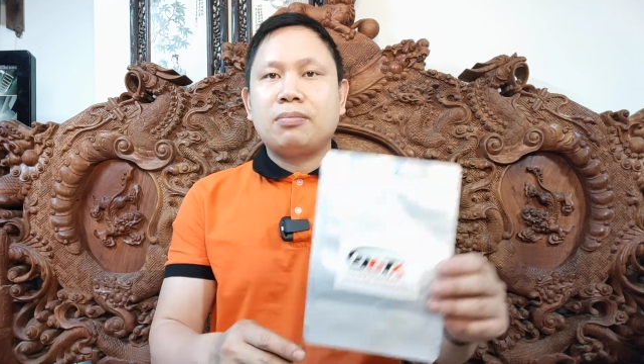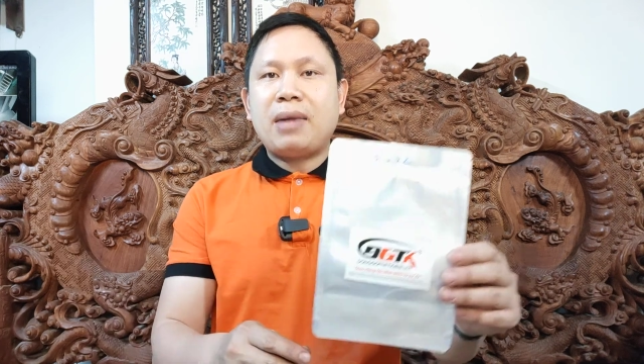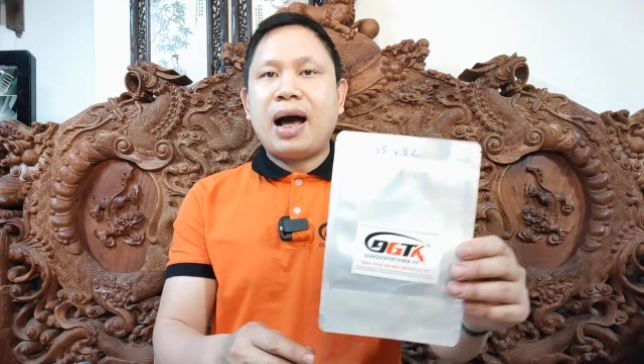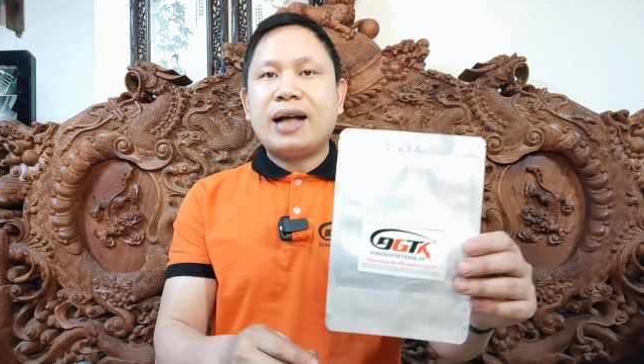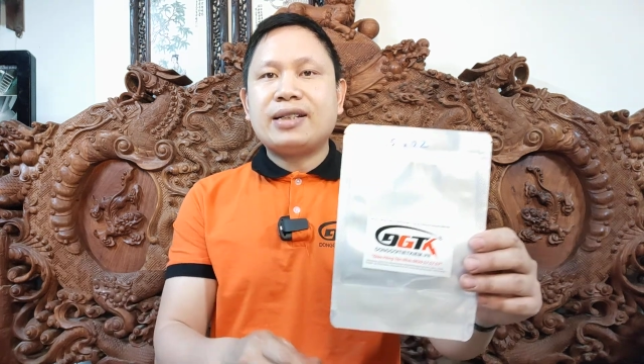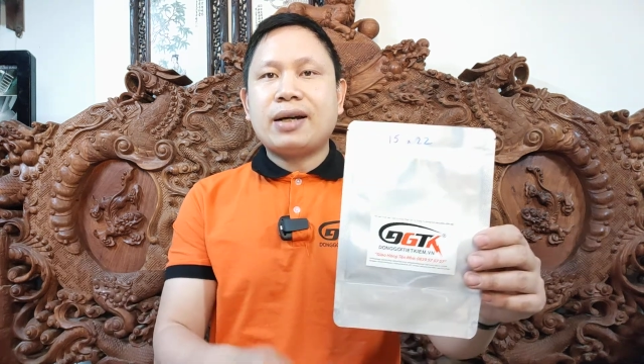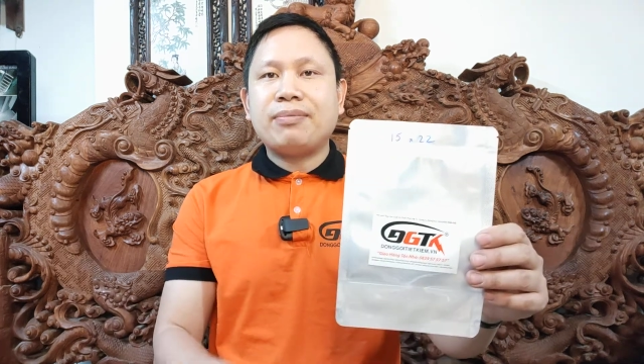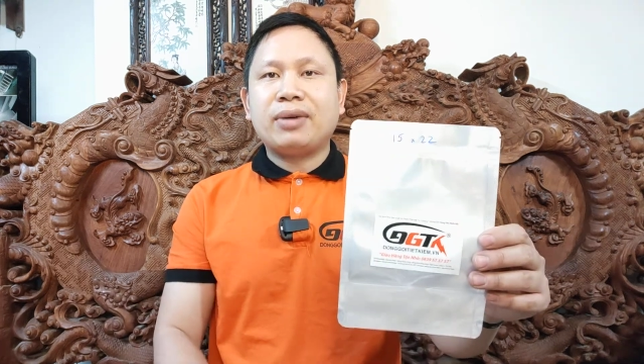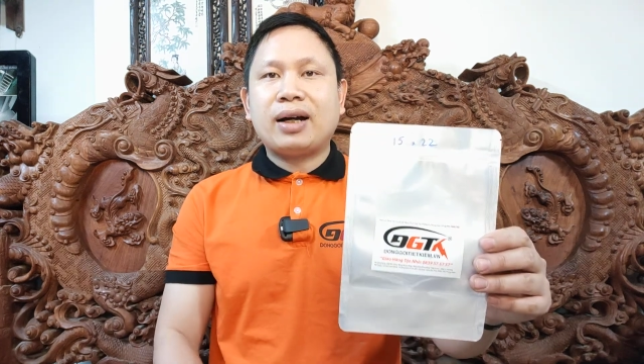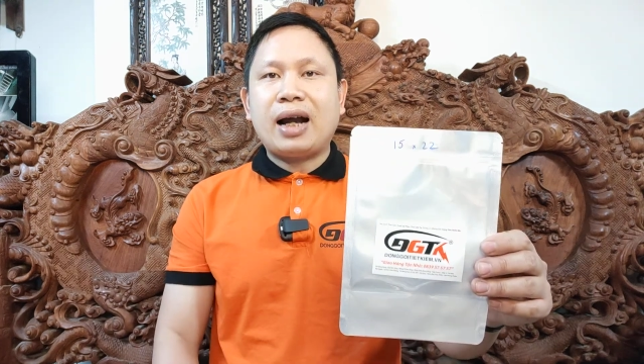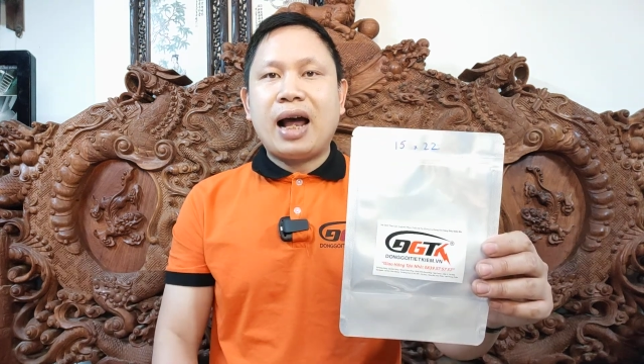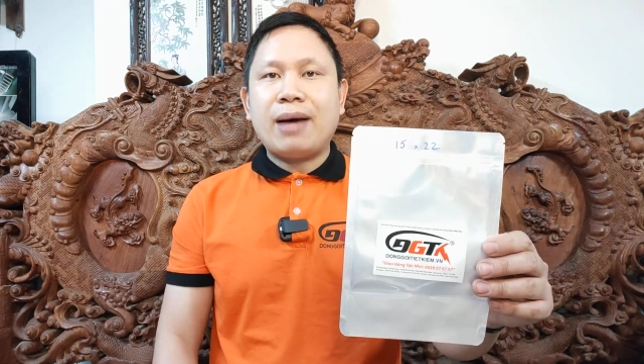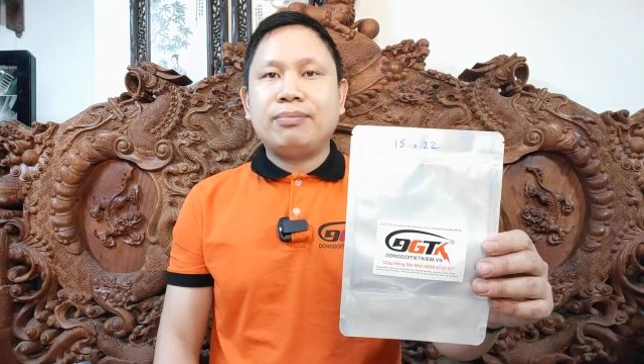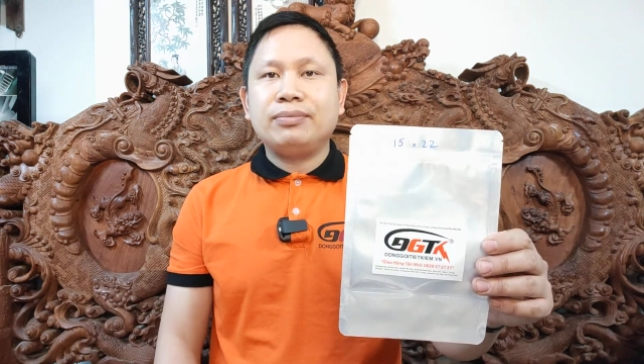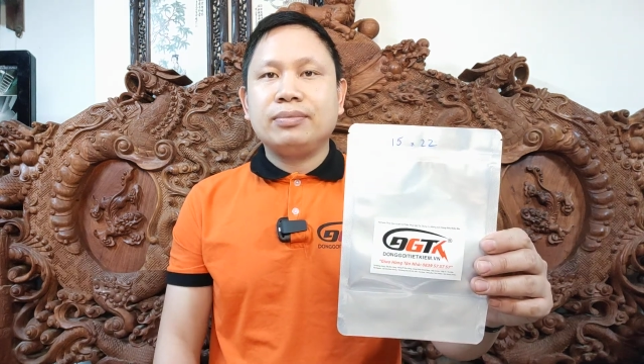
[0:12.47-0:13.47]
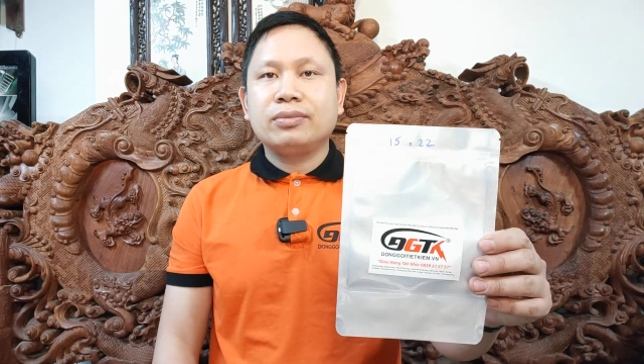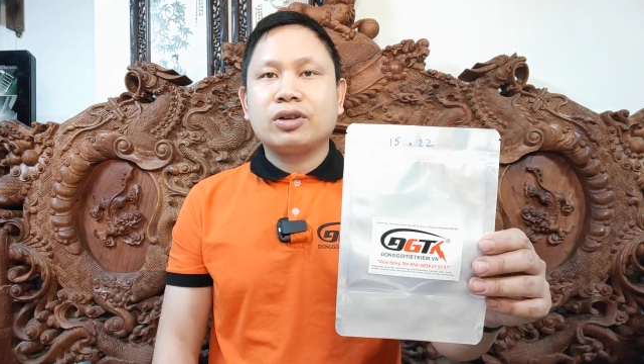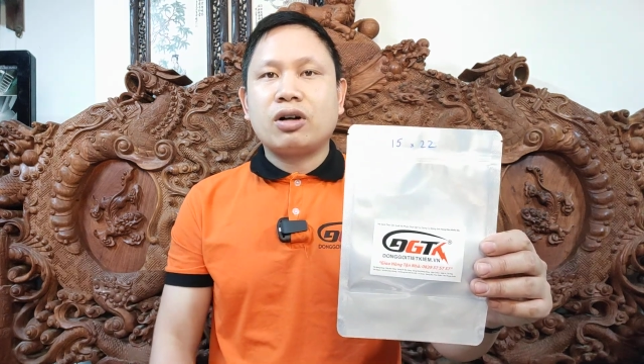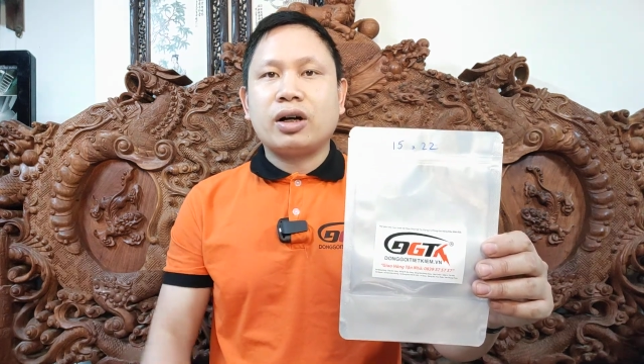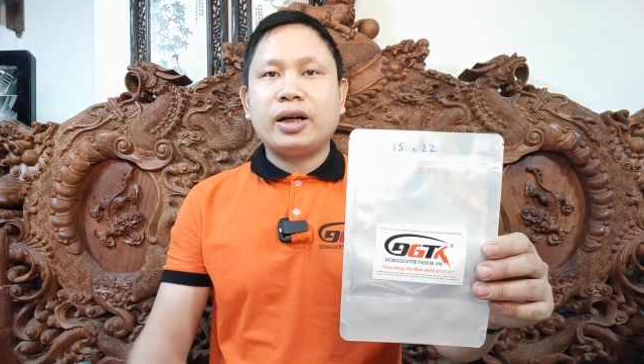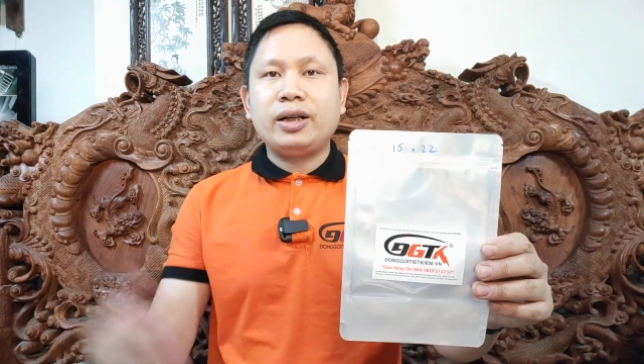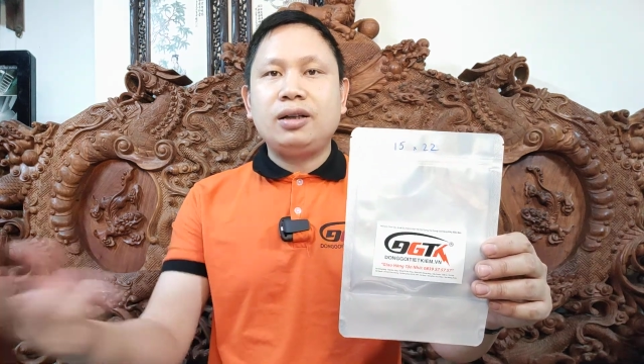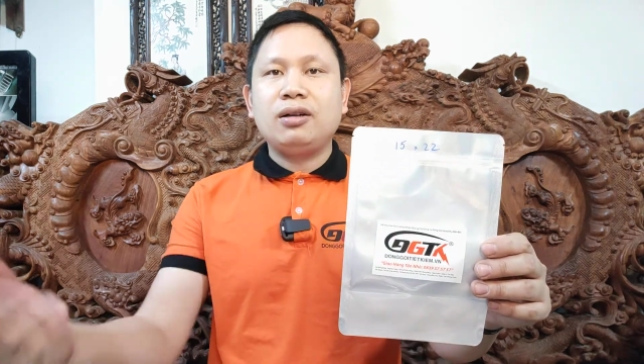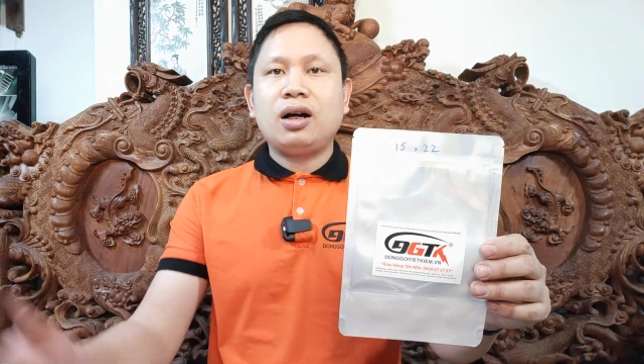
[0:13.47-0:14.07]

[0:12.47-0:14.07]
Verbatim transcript: 300g có kích